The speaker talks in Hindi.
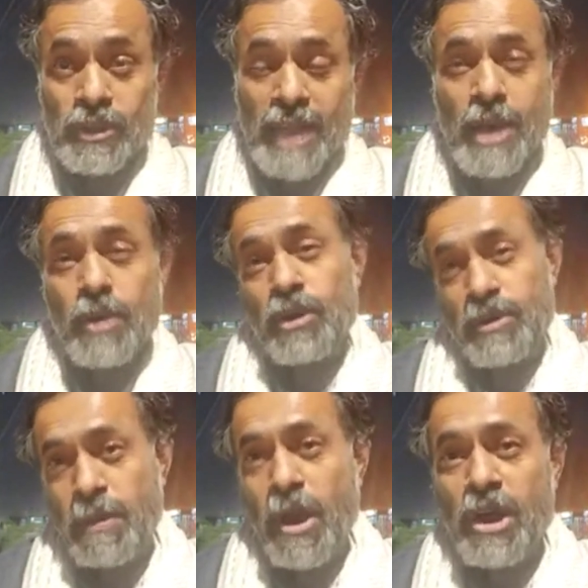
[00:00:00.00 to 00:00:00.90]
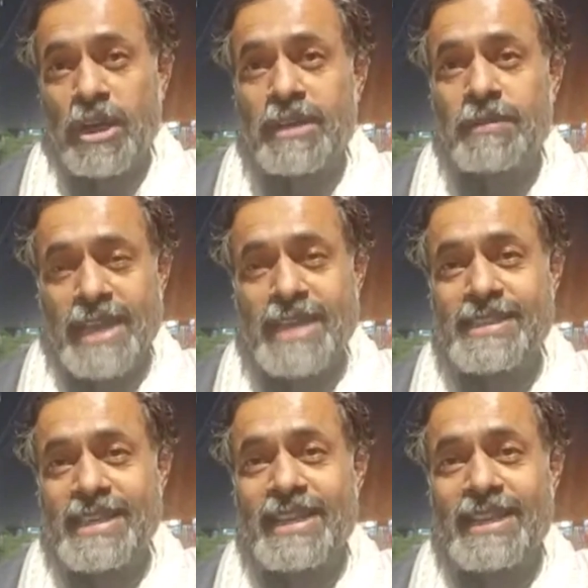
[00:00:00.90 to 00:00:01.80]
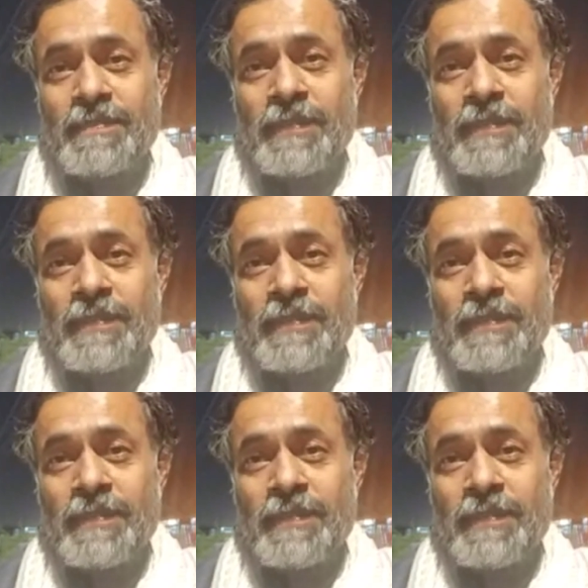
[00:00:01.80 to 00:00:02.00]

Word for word: ताल्लुक ब्लॉक तहसील